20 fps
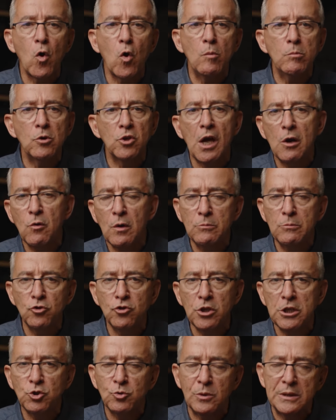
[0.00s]
como ya lo hemos
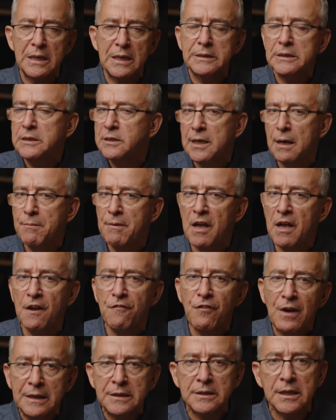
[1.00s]
dicho, en el sistema de
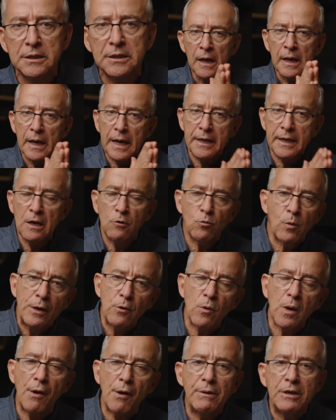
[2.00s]
defensas, en el
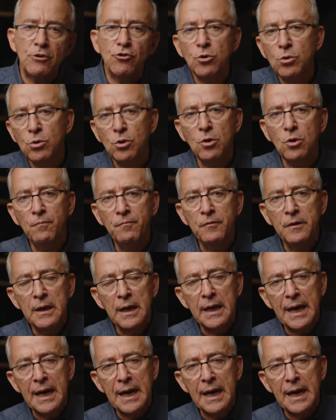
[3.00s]
cuero cabelludo,